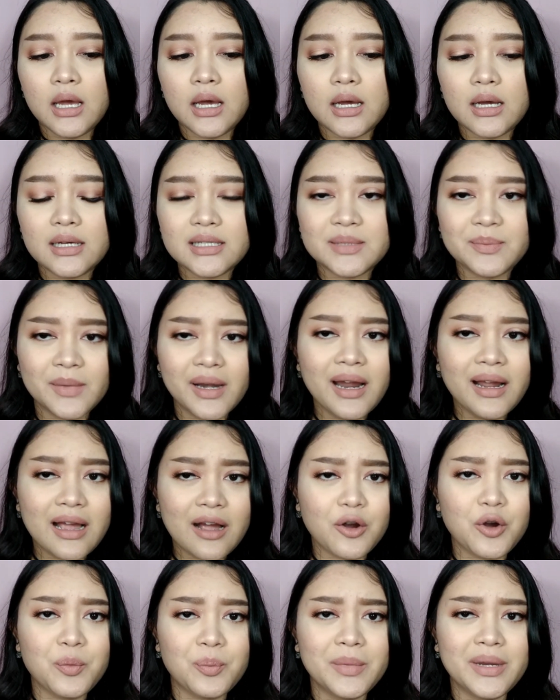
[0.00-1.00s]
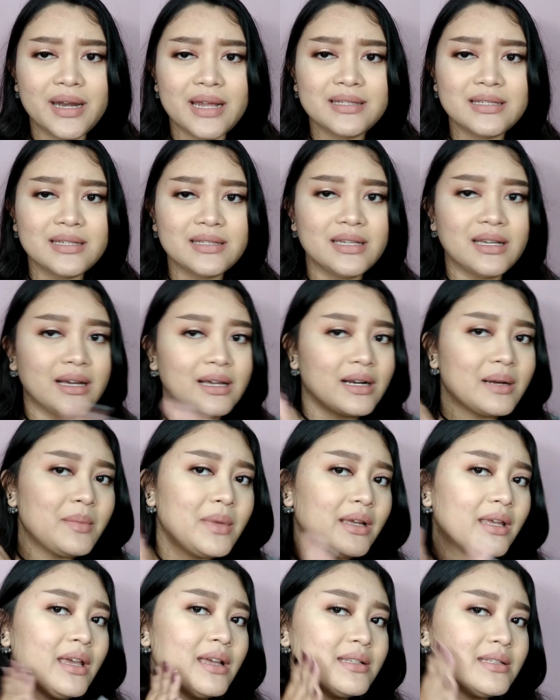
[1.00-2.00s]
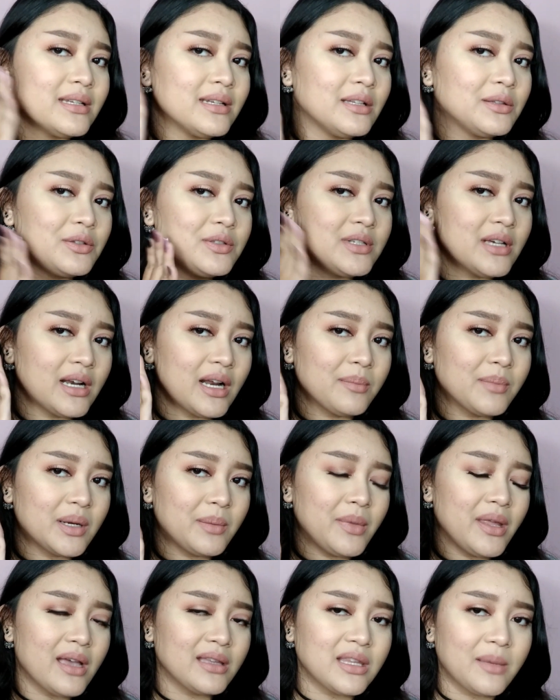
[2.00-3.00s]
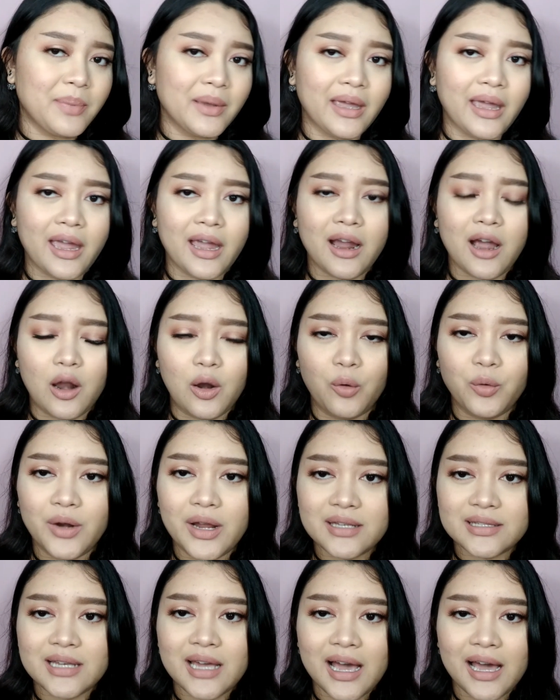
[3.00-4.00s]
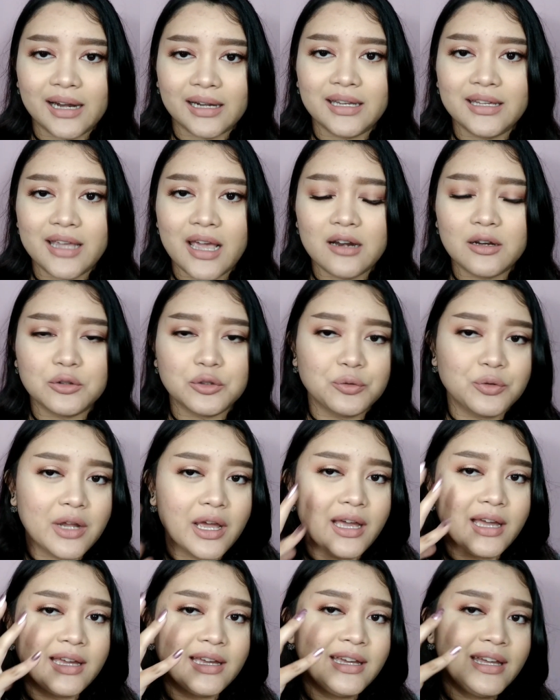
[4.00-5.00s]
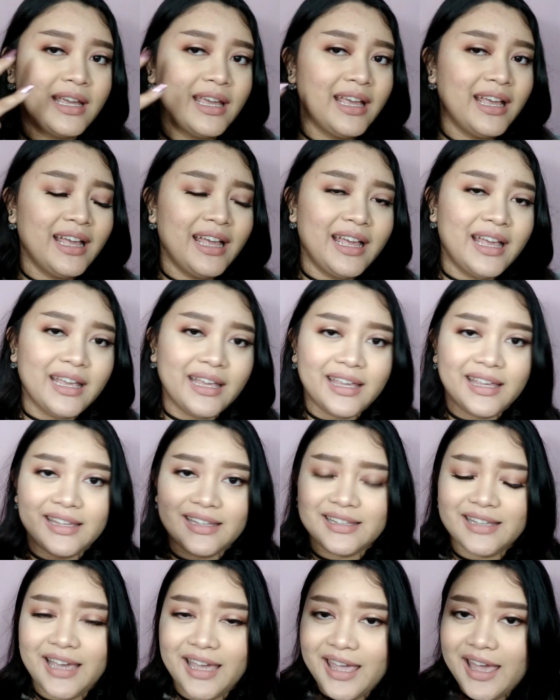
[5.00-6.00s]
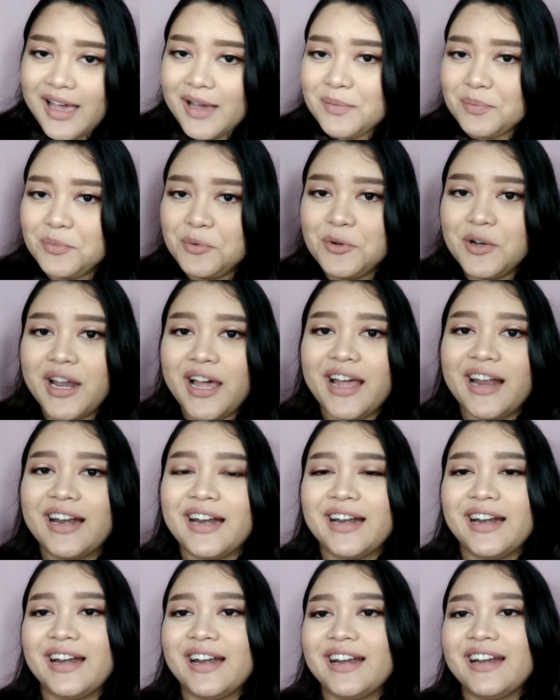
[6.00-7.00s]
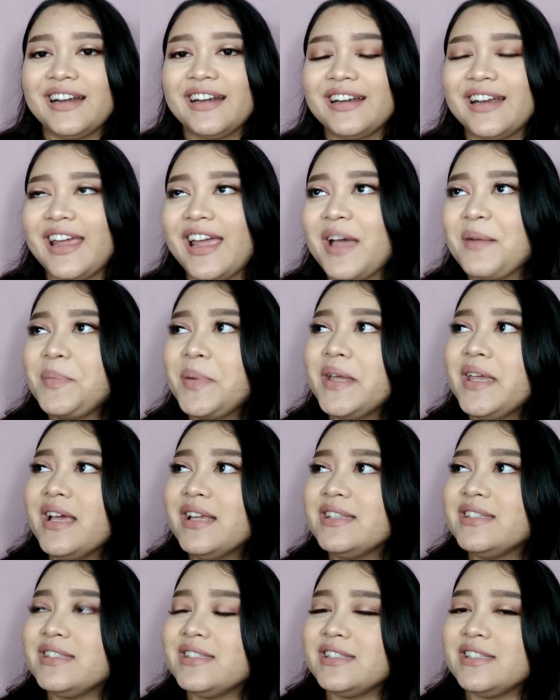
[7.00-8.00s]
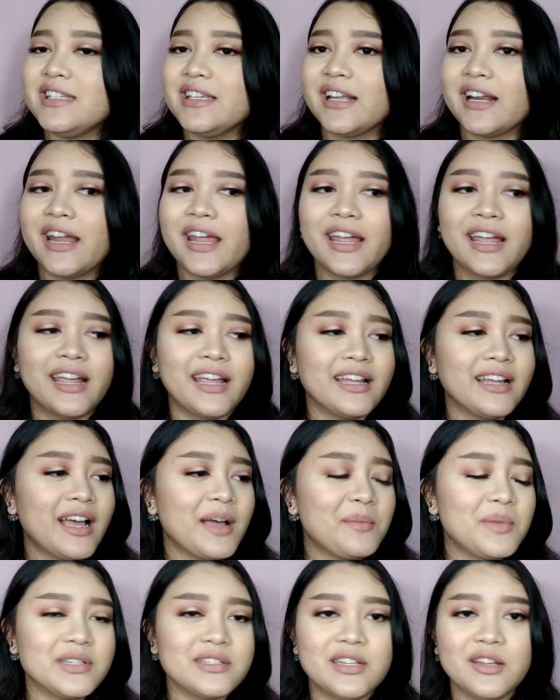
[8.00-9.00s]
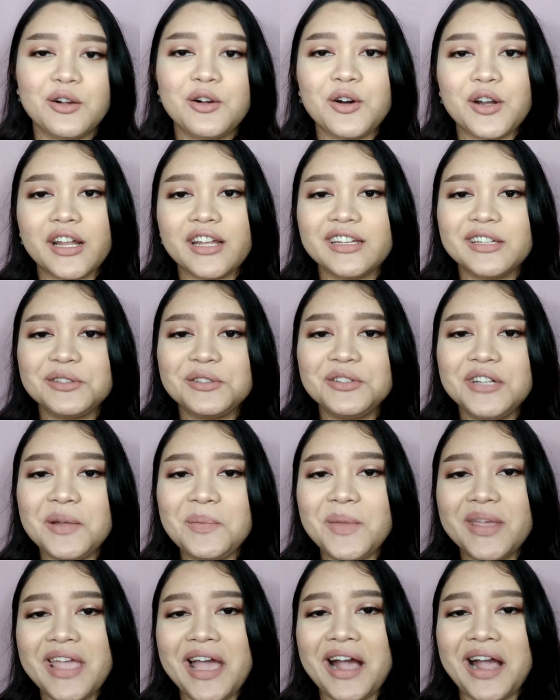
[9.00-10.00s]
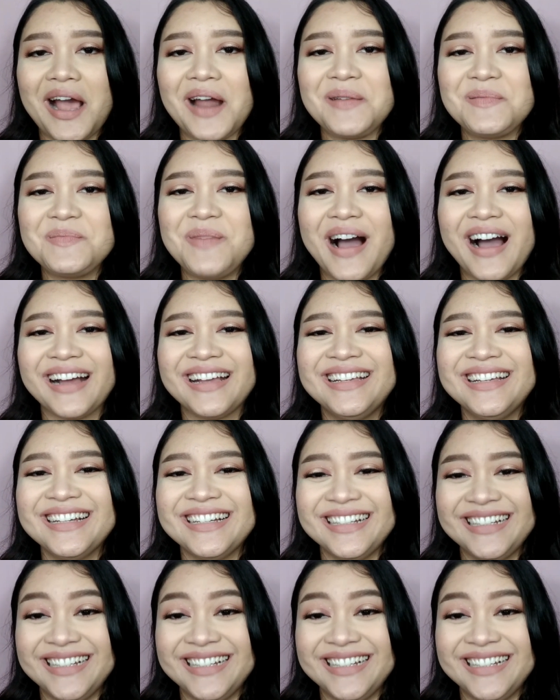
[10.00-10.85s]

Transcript: Uh, sebenarnya agak kombinasi sih karena bagian sini tuh jarang berminyak tapi kayak kalau udah seharian itu udah kayak bulan kayak apa ya cireng abis digoreng gitu dia minyakan banget